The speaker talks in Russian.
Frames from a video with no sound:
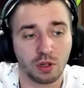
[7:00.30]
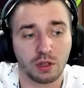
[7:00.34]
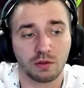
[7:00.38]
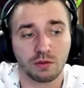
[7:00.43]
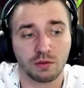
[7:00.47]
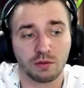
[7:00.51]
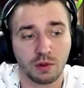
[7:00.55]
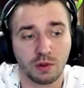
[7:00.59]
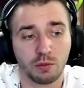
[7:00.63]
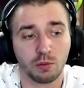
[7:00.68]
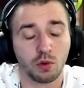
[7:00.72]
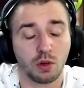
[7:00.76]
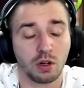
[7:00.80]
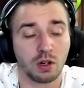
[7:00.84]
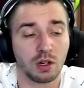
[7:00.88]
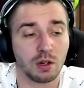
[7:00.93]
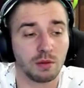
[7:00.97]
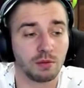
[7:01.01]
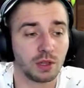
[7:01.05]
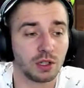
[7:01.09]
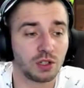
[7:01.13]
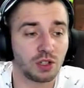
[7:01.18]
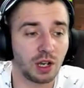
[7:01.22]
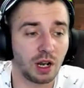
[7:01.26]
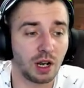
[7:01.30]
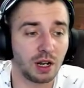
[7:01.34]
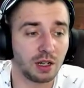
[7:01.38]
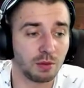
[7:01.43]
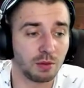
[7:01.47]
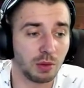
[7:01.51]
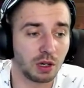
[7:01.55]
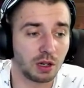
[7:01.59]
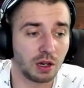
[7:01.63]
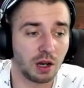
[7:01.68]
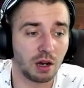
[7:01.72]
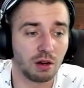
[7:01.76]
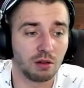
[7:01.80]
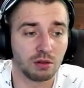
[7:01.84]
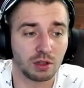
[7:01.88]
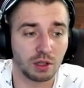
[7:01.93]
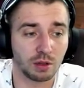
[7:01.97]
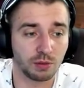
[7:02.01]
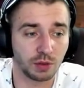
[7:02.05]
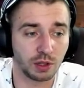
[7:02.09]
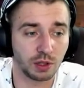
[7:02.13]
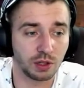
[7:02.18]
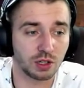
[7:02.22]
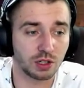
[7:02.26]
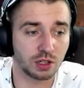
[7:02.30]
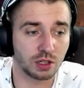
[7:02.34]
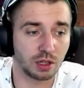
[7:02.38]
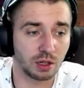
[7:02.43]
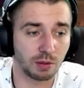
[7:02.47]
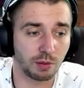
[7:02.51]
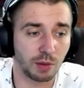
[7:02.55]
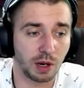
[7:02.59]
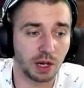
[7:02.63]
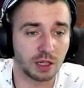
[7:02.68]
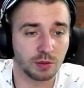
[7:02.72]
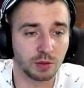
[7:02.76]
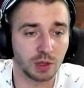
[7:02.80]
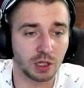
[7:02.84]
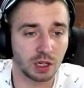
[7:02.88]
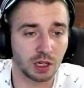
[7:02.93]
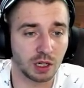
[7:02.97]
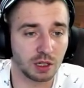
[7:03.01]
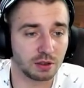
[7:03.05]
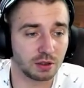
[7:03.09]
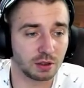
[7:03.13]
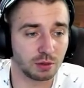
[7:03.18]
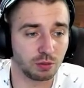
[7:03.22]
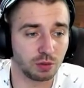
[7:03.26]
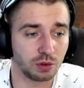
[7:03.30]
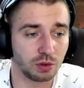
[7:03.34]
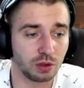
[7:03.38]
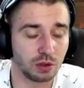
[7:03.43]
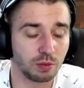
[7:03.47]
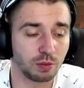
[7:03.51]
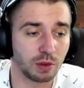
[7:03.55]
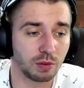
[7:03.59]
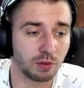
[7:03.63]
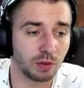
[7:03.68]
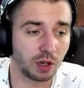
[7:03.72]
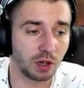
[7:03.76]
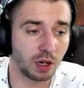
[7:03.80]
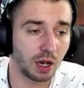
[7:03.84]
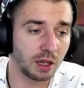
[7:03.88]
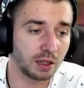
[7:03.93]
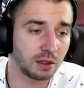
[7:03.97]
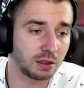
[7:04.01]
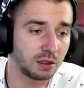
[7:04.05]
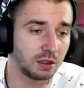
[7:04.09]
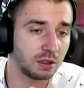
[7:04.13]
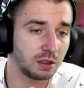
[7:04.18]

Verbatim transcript: во многом начальным аккаунтом, да даже нормальным аккаунтом будет помогать.